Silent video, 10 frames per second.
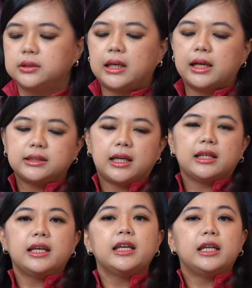cara
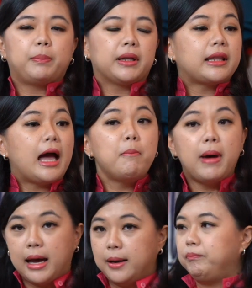carinya gini.
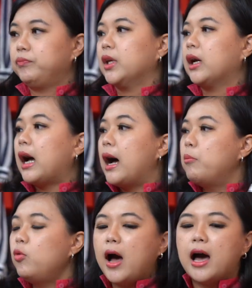Pertama,
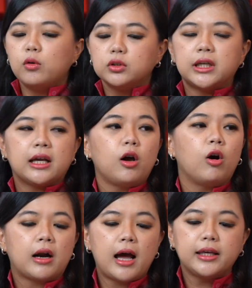kamu harus cari
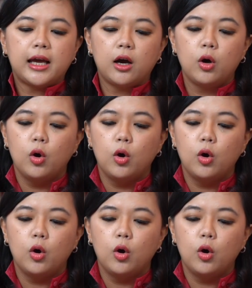orang yang